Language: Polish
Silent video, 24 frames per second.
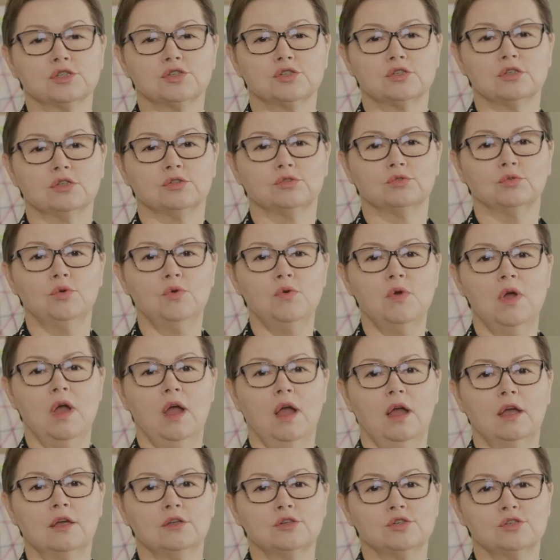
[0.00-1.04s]
szczytu
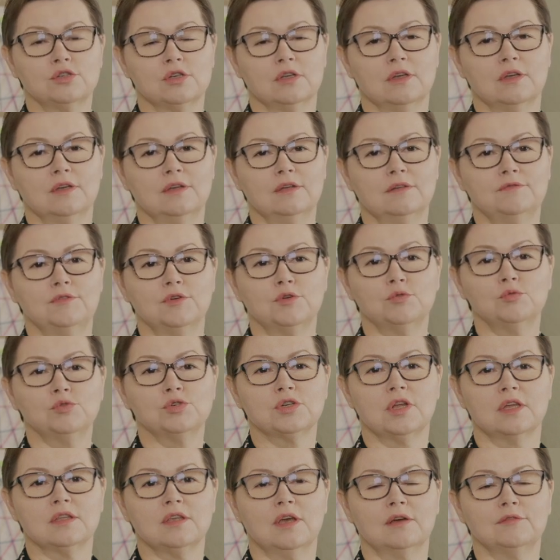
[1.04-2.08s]
czy
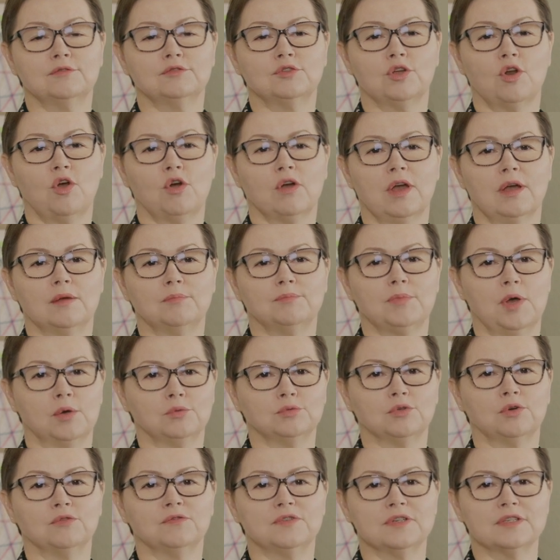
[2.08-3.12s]
wyruszenia w drogę
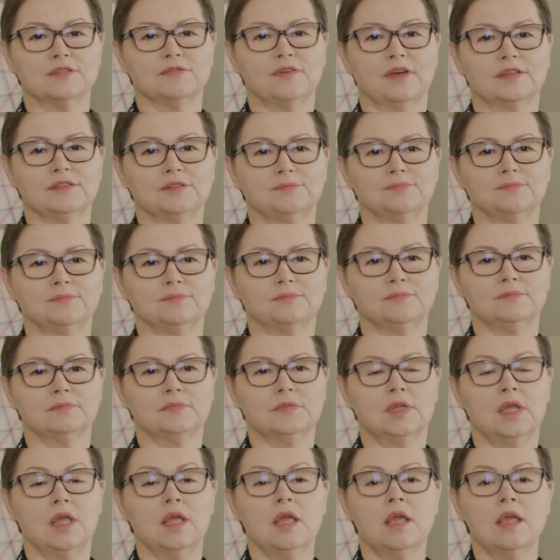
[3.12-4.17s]
pełną wyzwań.
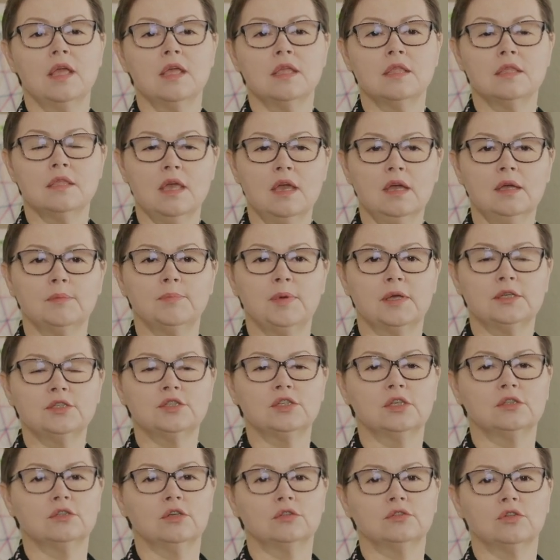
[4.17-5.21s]
Niech
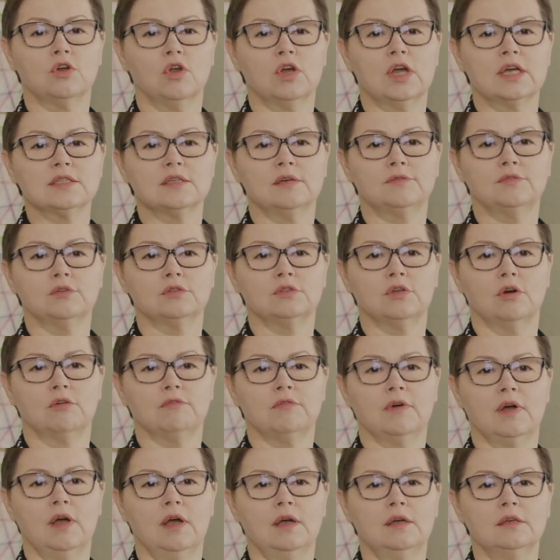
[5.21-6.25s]
będzie to droga
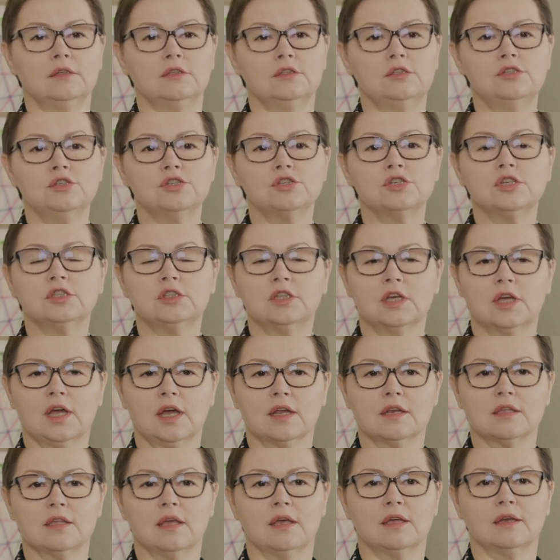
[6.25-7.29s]
zawodowa i szczyty
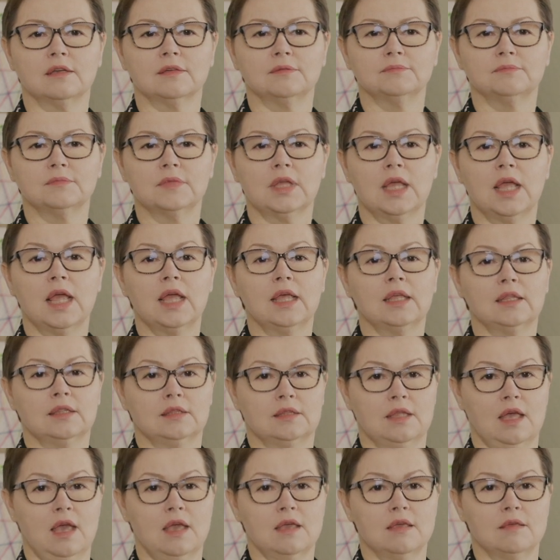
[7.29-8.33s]
kariery,
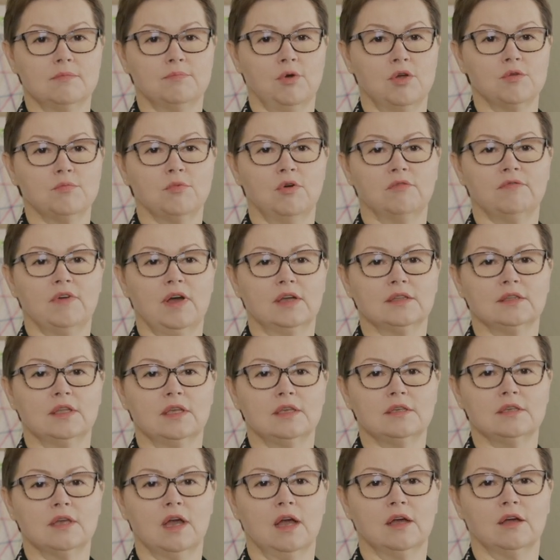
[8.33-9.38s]
tej
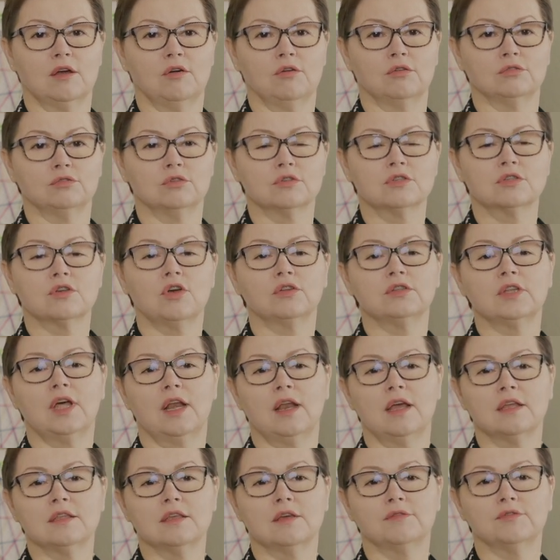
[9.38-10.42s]
pojmowanej jako
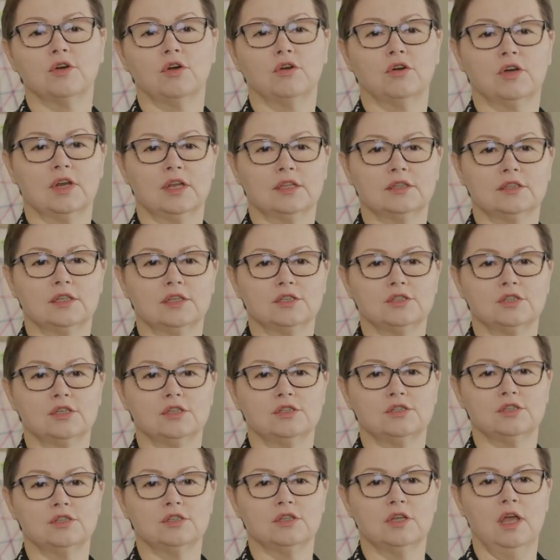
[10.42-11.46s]
doskonalenie w konkretnej
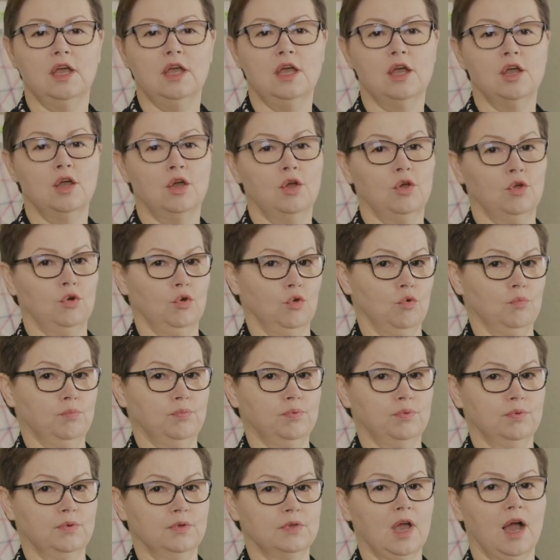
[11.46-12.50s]
dziedzinie
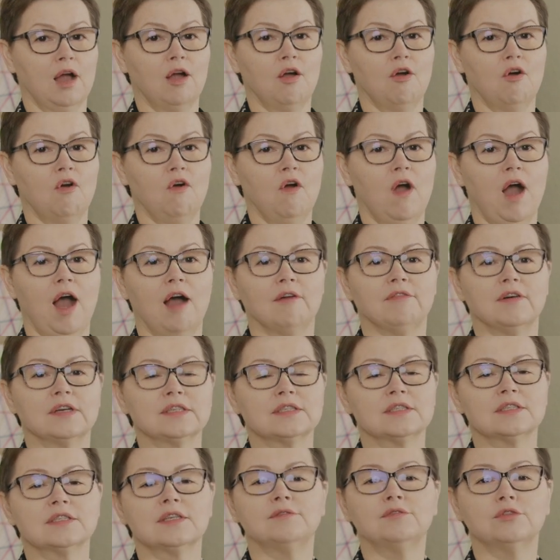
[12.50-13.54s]
lub jako
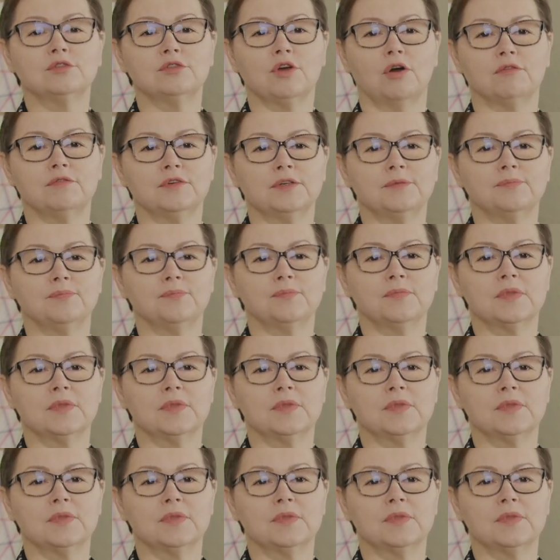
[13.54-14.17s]
awans zawodowy.